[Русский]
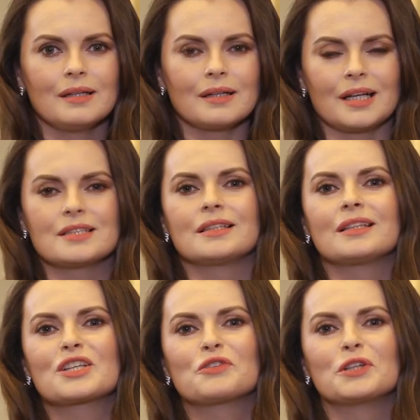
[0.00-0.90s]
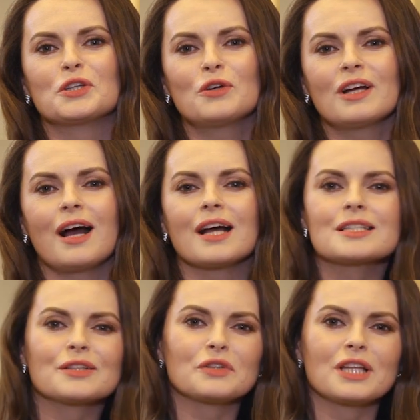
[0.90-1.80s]
Глядя на нашего героя,
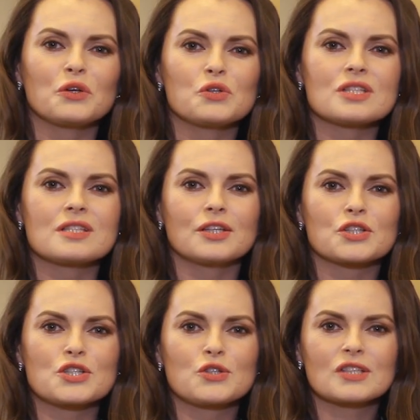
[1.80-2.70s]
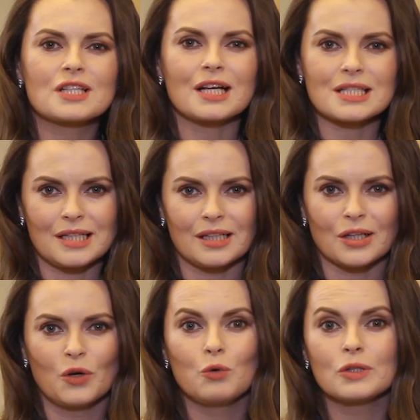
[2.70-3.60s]
один выдающийся режиссер
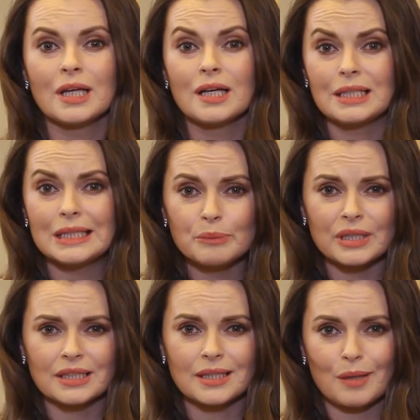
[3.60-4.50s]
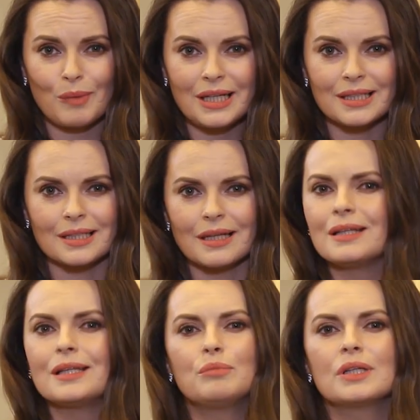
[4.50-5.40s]
сказал, он либо ненормальный,
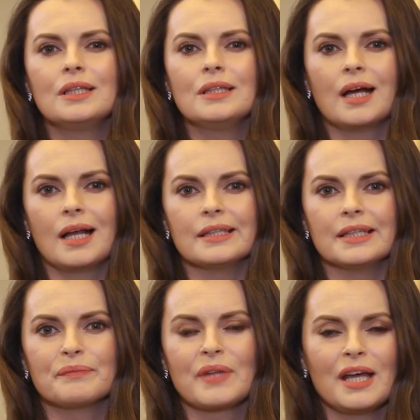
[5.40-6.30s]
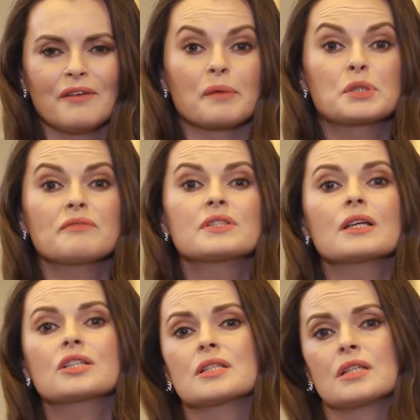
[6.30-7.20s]
либо гениальный. Вообще
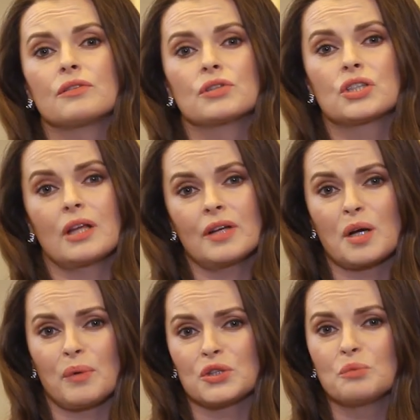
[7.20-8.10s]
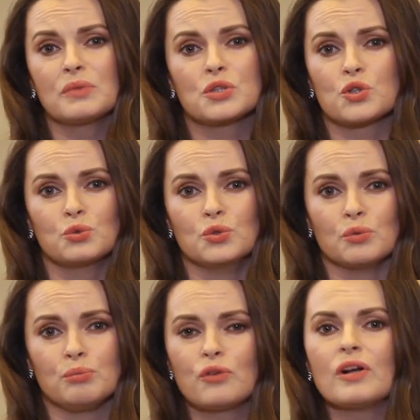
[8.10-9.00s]
вся жизнь этого человека подобна
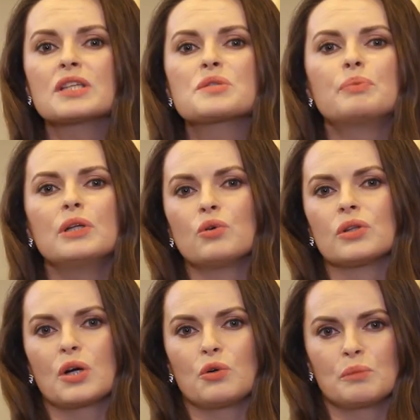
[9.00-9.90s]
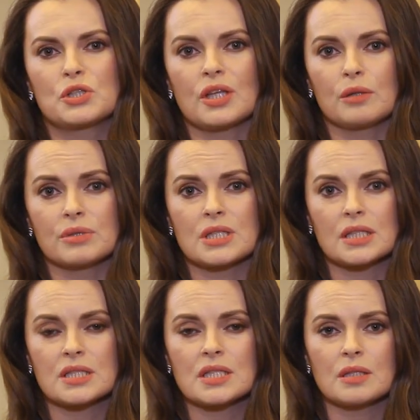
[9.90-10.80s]
чуду. Буквально с пеленок он мечтал быть
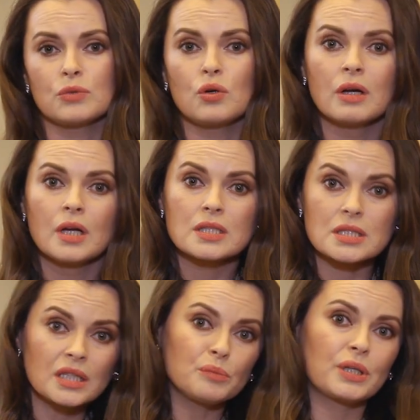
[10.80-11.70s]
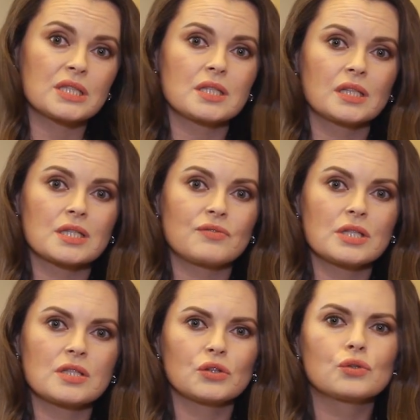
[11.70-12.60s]
артистом, но стал поистине
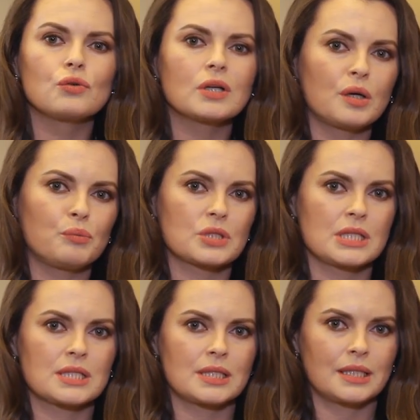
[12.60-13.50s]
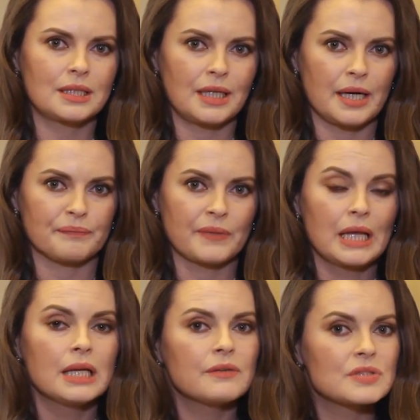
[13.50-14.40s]
известен только после 40.
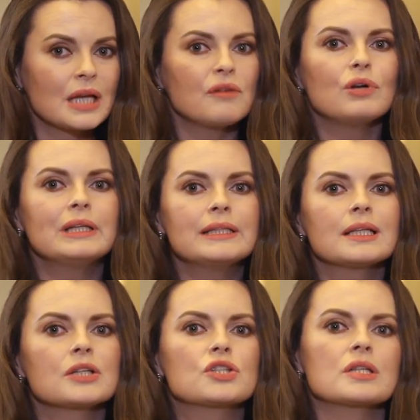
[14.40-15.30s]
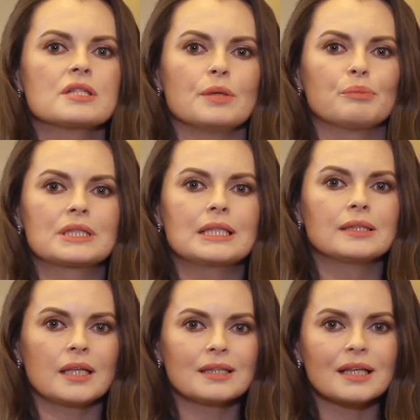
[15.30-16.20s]
Вся его линия жизни
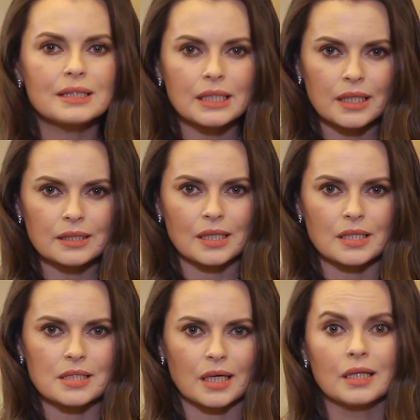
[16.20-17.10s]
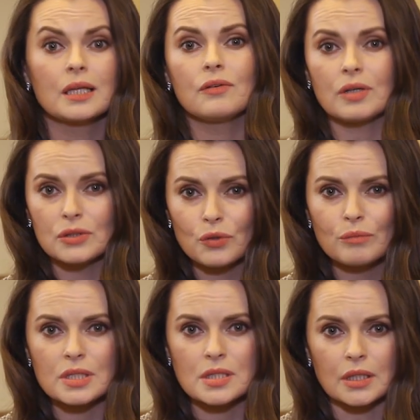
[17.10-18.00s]
поделена на три отрезка, и в
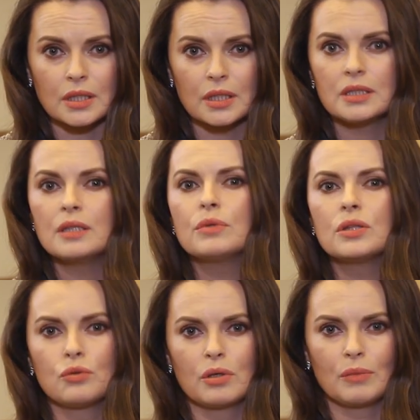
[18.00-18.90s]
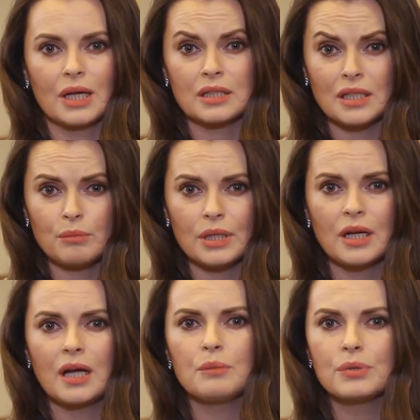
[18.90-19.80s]
одном из них неминуемая
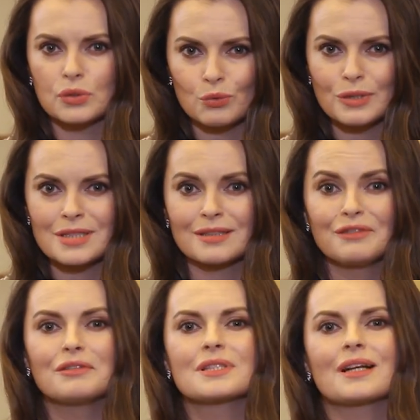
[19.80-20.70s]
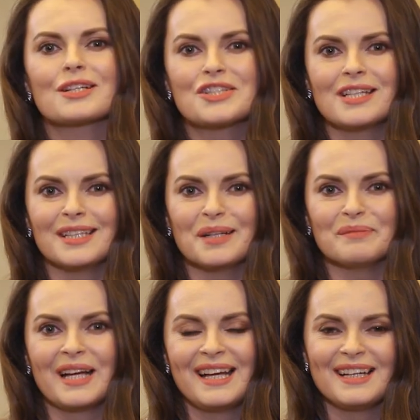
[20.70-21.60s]
гибель обернулась
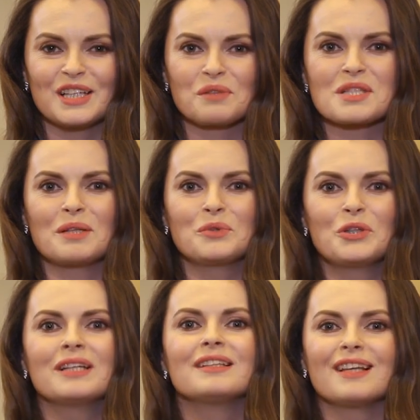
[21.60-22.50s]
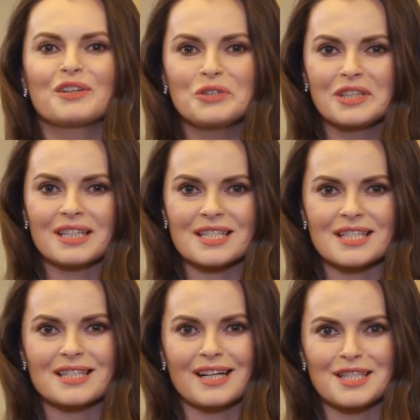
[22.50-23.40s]
возрождением. Рядом со мной народный
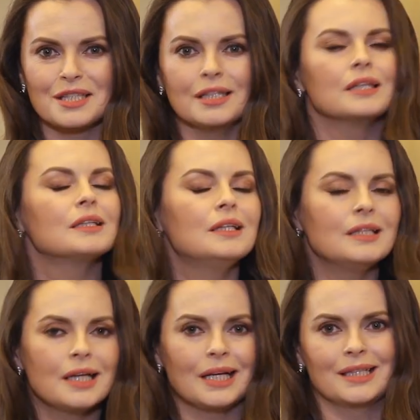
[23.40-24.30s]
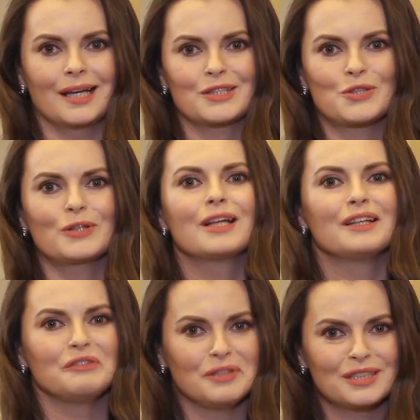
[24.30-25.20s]
артист России, гениальный актер
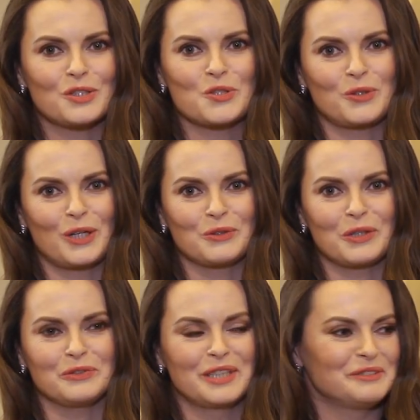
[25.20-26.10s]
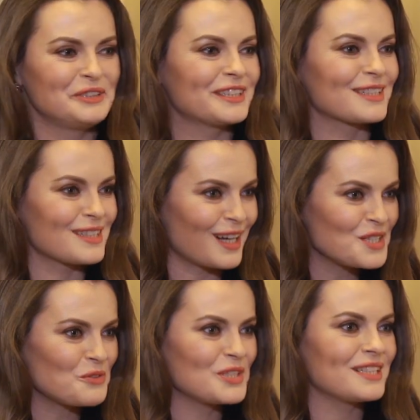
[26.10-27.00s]
Виктор Сухоруков. Виктор,
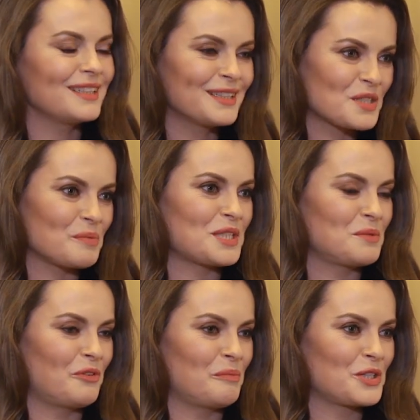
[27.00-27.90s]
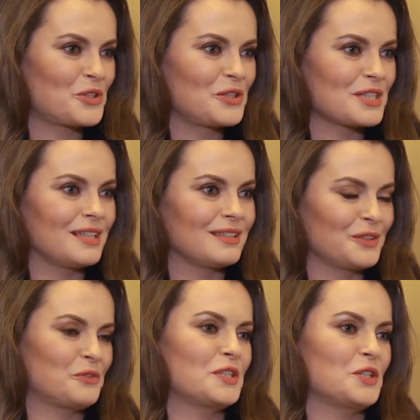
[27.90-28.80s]
здравствуйте и спасибо вам большое за
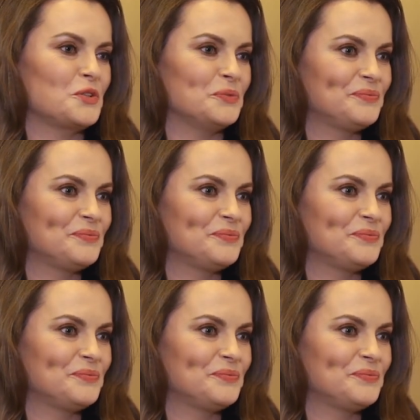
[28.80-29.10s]
эту встречу.